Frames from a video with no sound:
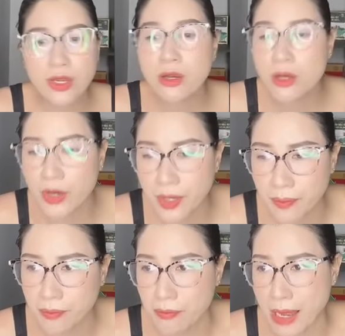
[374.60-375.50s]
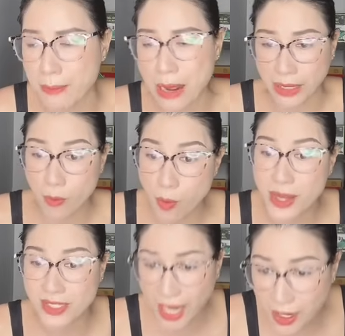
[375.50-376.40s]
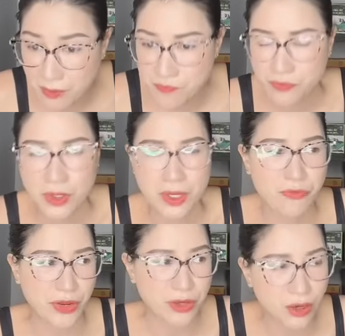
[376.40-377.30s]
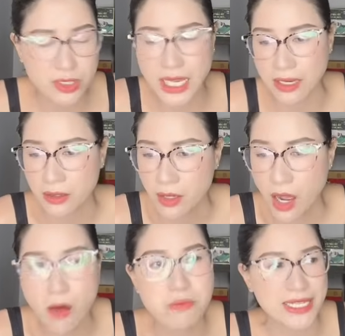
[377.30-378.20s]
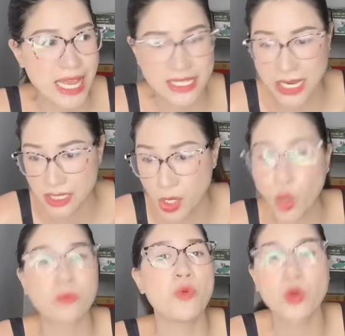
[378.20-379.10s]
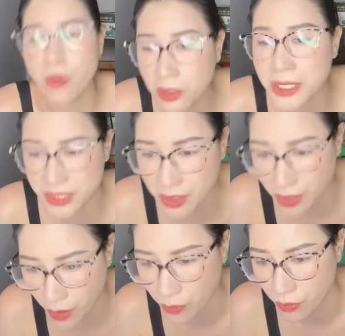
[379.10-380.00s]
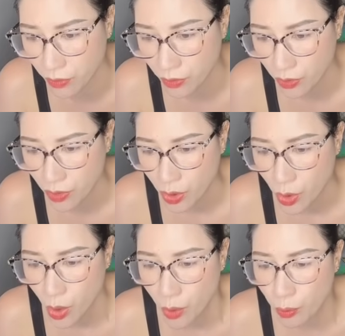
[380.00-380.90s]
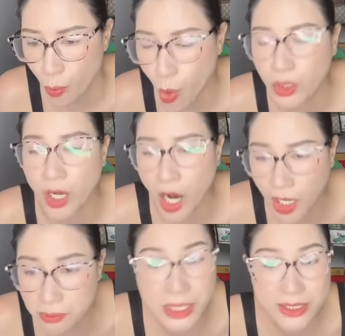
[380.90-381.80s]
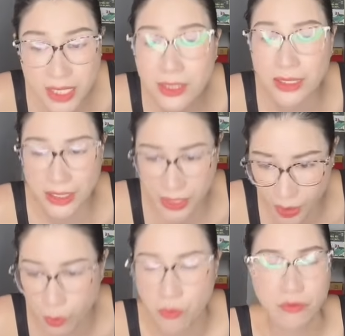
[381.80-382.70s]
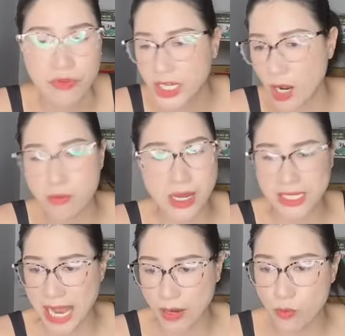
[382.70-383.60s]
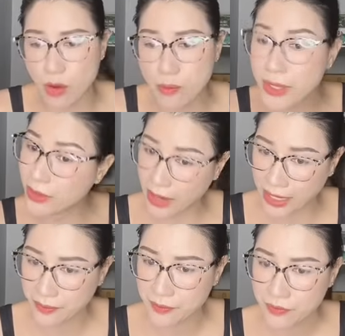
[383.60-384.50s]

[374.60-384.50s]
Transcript: những người mà bảo lại bố mẹ sang thì phải nhớ rằng ông bà già sang đây còn buồn hơn mình rất nhiều buồn hơn mình rất là nhiều vì các ông bà già cũng không biết tiếng Anh